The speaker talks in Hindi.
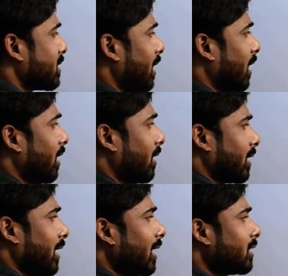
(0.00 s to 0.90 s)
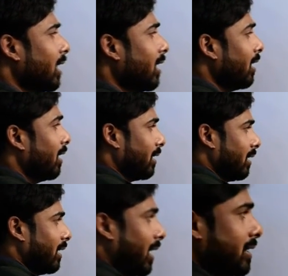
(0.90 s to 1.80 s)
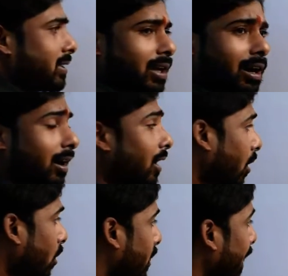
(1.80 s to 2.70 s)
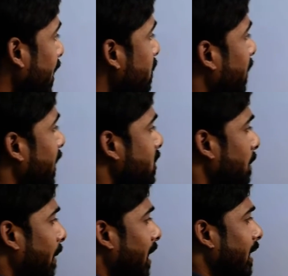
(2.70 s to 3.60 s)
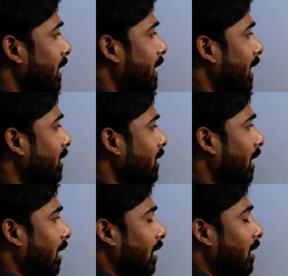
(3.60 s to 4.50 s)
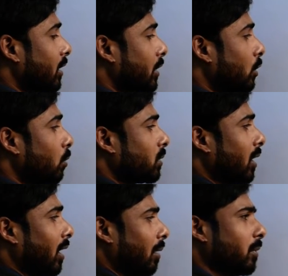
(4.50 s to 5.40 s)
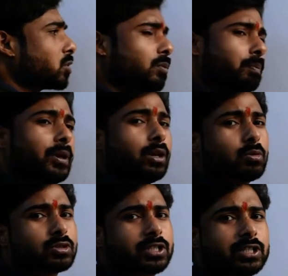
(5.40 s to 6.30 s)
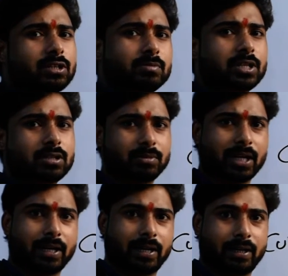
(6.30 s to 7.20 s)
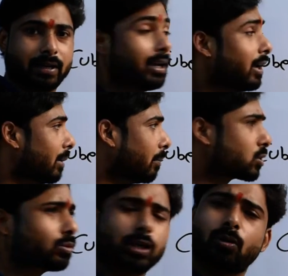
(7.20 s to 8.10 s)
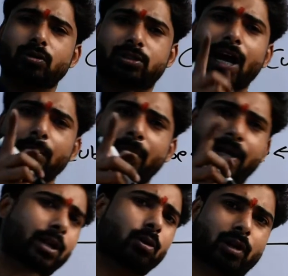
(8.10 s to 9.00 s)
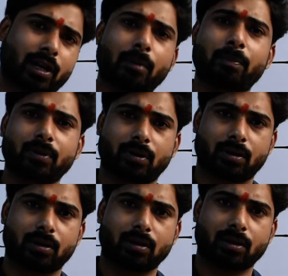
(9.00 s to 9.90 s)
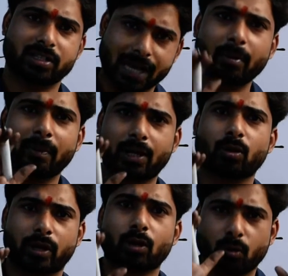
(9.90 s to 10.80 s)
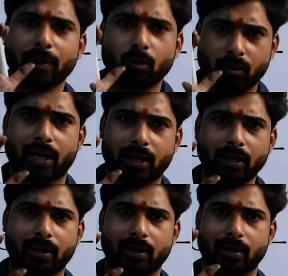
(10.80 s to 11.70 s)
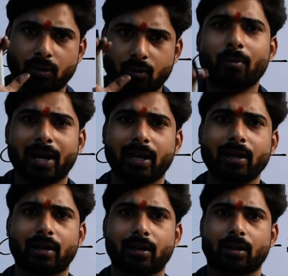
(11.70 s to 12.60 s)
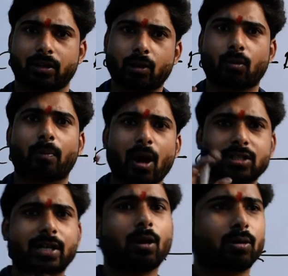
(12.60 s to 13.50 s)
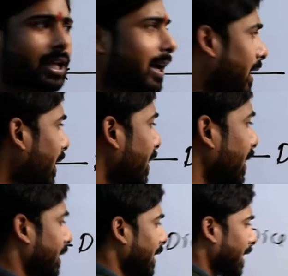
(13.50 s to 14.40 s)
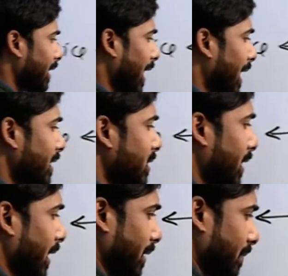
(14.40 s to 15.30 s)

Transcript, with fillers: था क्या था डाइस था और डाइस बनने से पहले ये क्या था क्यूब था बच्चों बिल्कुल सिस्टम से समझाएंगे बच्चों देखो जहां भी बैठे हो ना आप जहां भी बैठे होगे रूम ही होगा ना रूम है देखो बॉक्स क्या होता है कि एक डाइस है